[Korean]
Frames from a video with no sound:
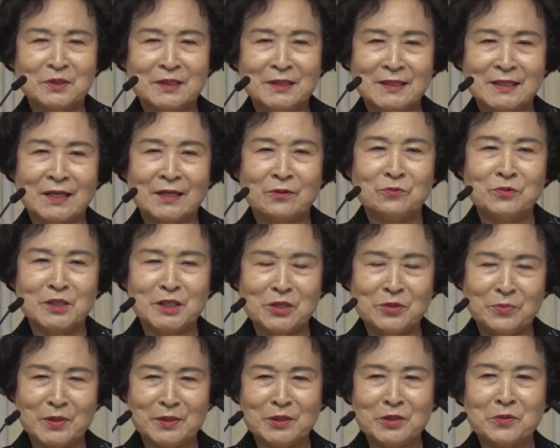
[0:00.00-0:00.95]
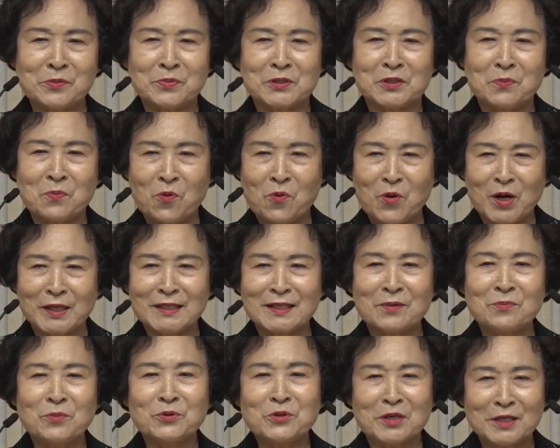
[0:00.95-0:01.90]
이제 우리 집에 어려워서 못 간다
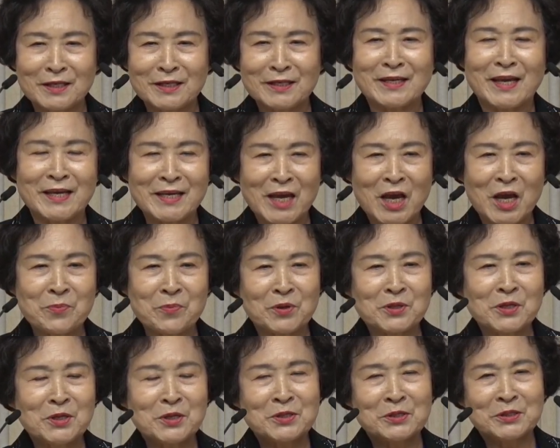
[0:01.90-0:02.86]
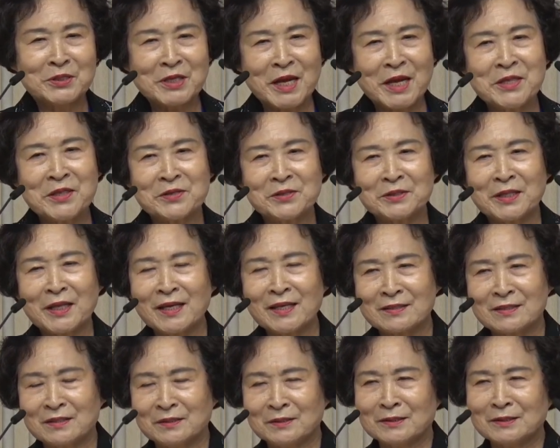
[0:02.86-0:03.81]
뭐 이렇게 얘기하면 그 애들 태,
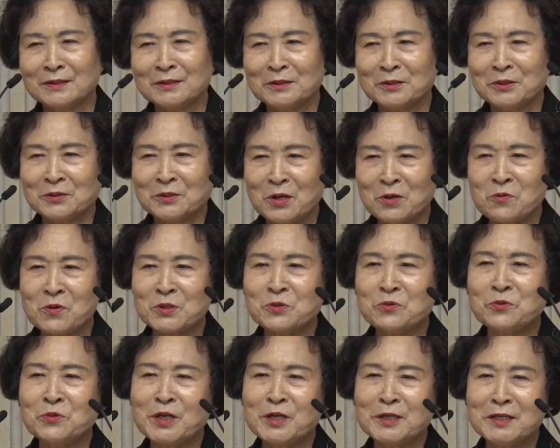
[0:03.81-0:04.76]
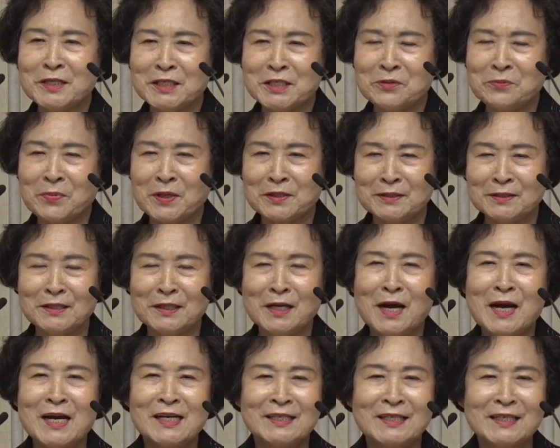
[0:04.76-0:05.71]
태워서 우리 어린이집에는
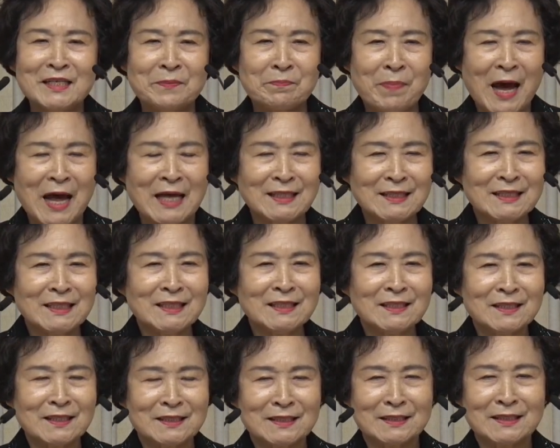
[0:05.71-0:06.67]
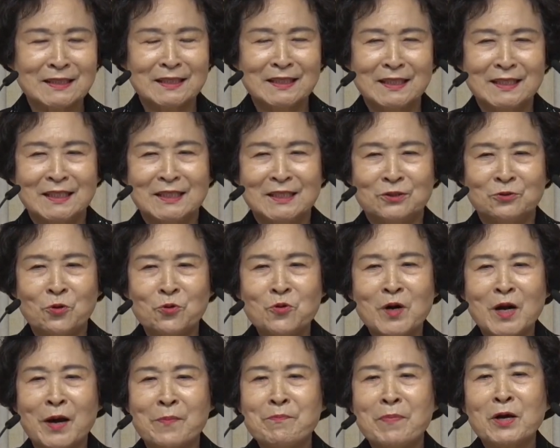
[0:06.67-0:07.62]
거의 반터는 돈을
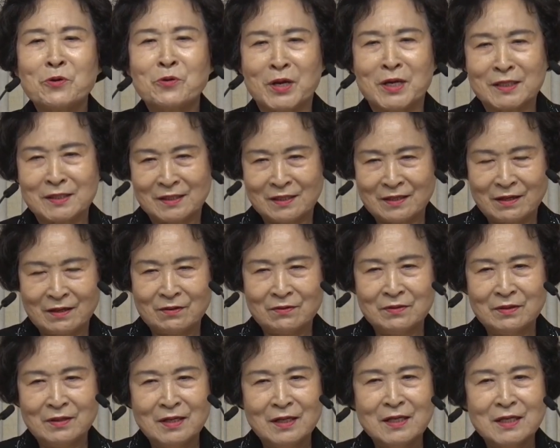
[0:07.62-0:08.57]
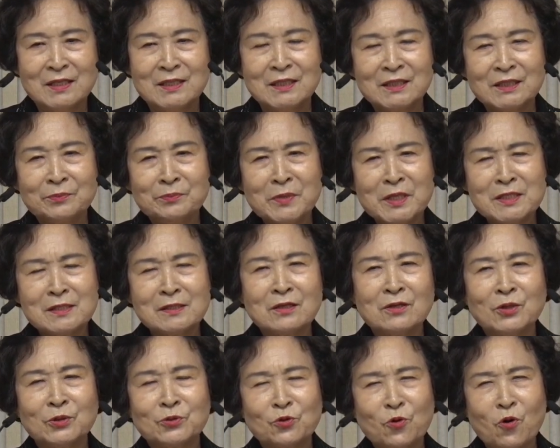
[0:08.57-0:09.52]
안 받고 했어요.
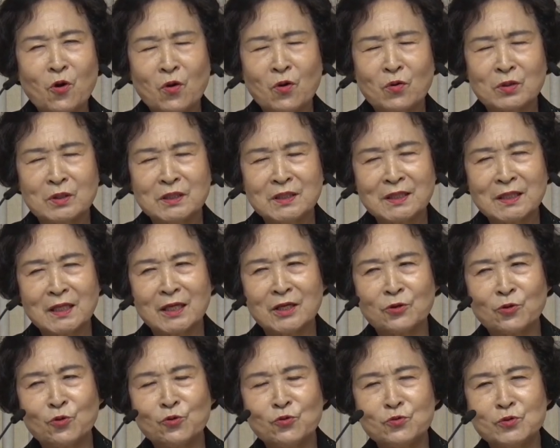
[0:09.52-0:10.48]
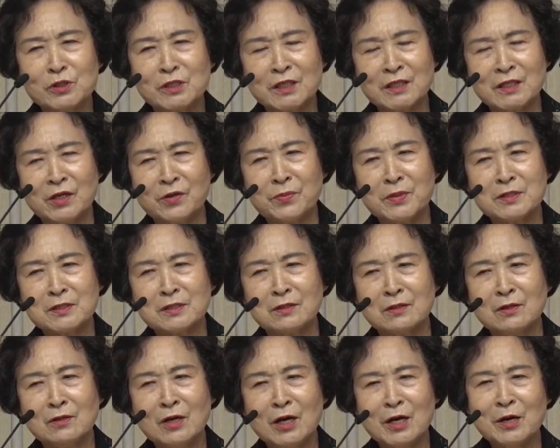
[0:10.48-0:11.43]
그러면서 또 그렇게 교육을
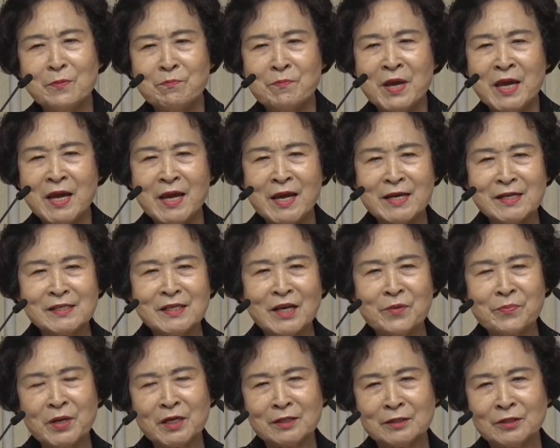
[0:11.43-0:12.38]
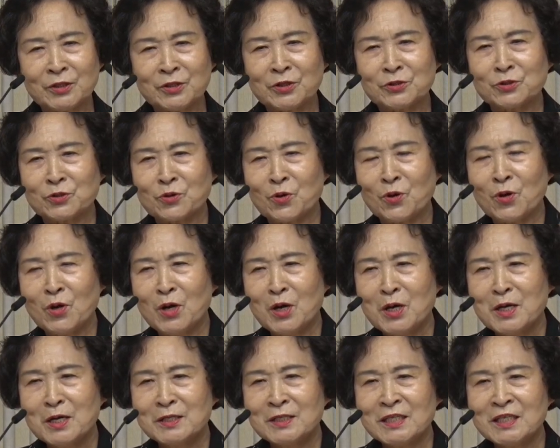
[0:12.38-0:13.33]
시키면서 매일 예배를 드렸죠.
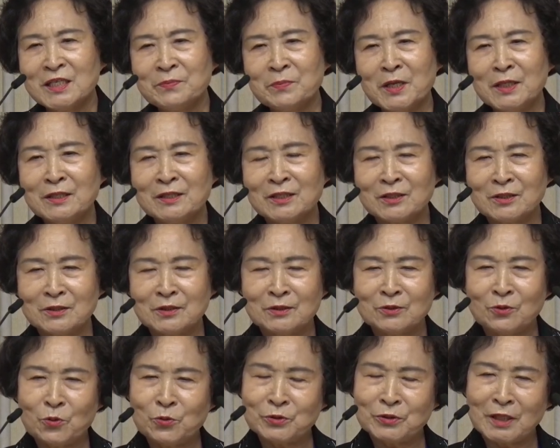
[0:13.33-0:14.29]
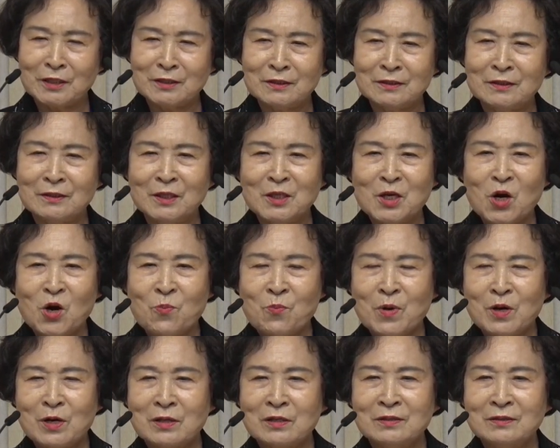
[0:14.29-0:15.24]
처음엔 들어올 때는
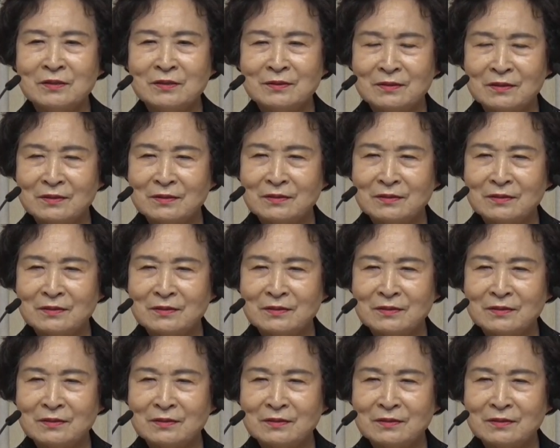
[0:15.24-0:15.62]
뭐